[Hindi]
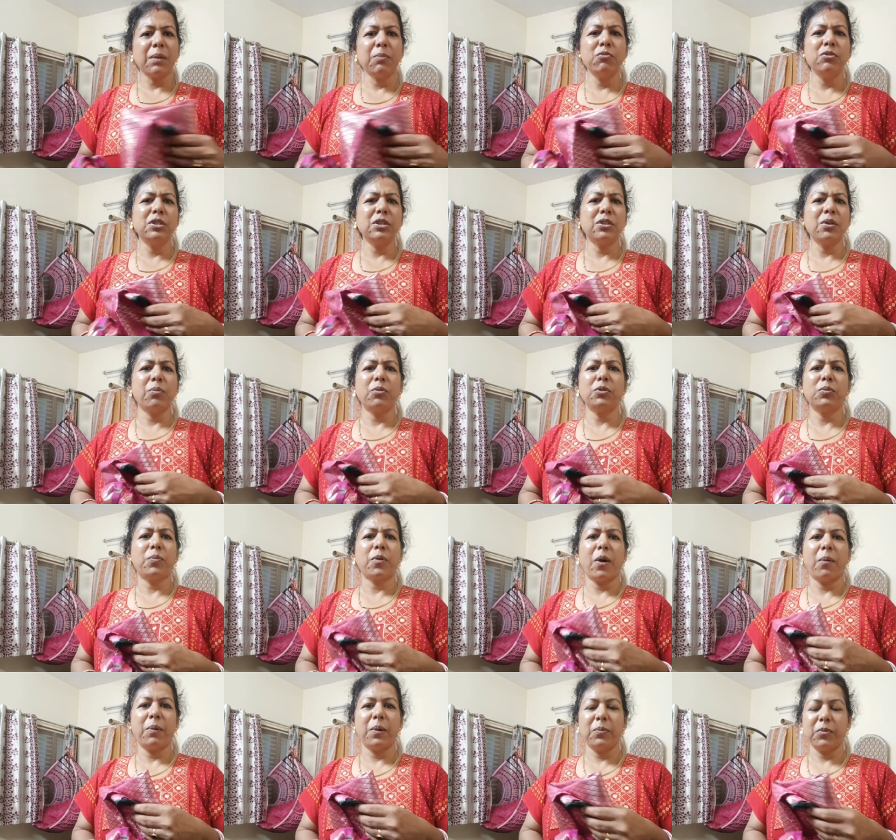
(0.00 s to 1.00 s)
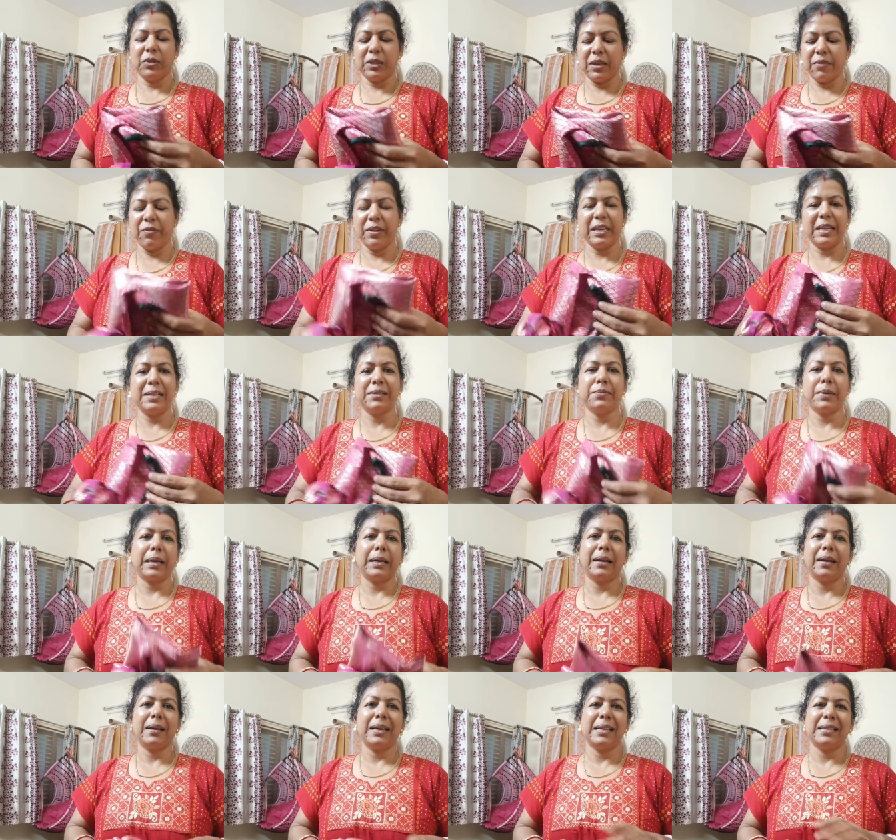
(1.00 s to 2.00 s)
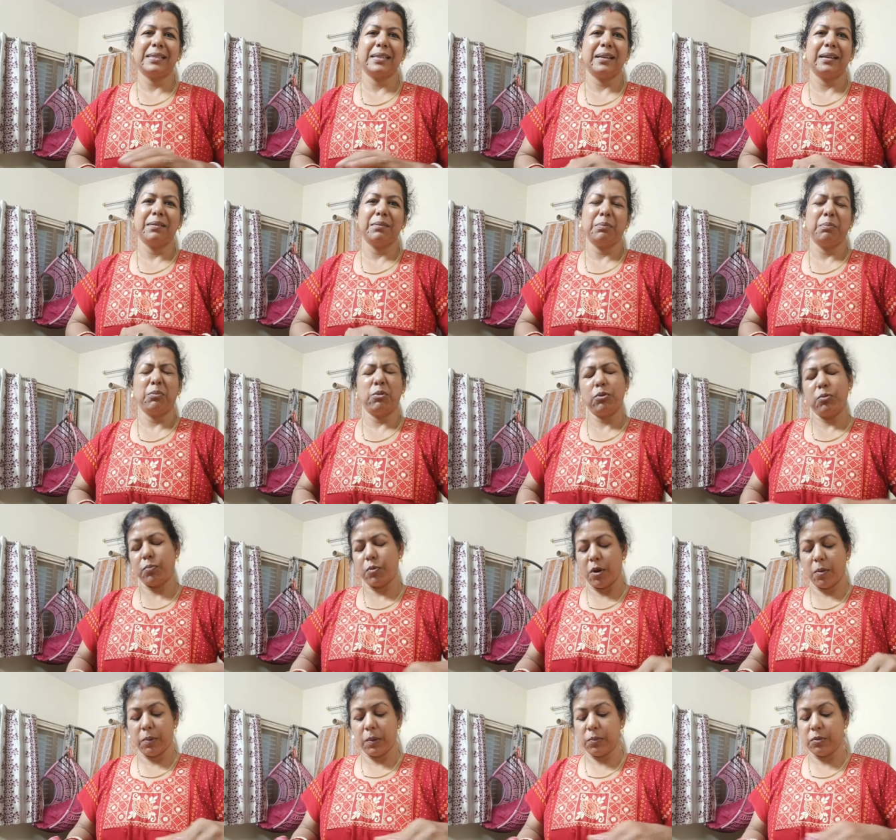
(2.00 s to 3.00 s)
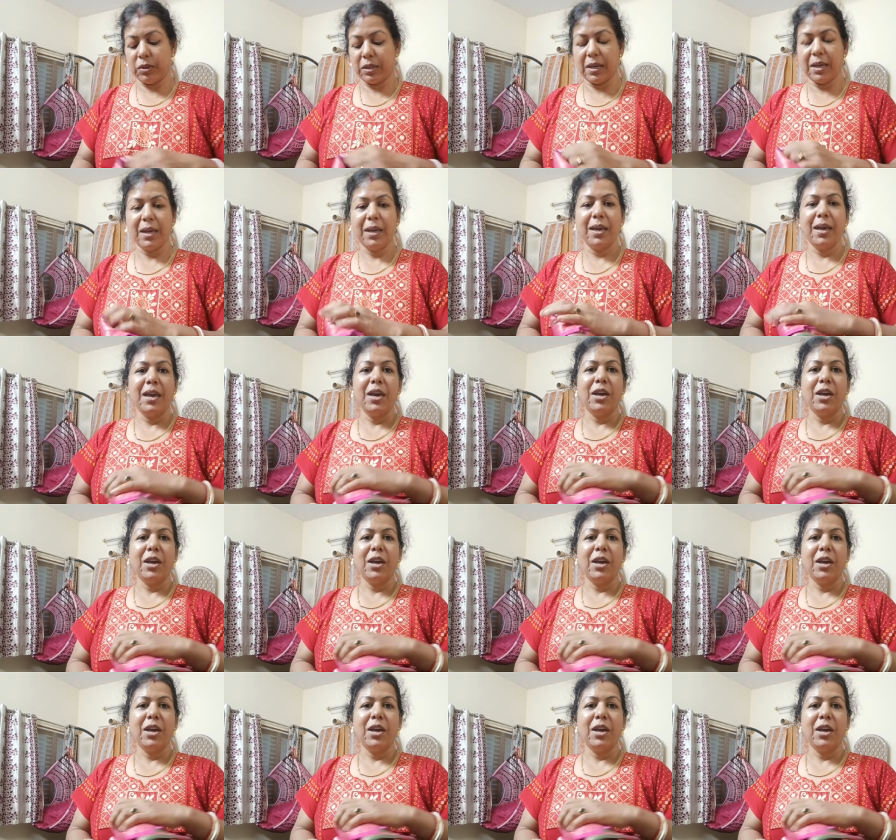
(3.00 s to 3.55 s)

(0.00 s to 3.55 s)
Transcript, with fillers: मुझे तो बहुत प्रॉब्लम होता है फिटिंग्स वगैरह ऐसा बहुत प्रॉब्लम होता है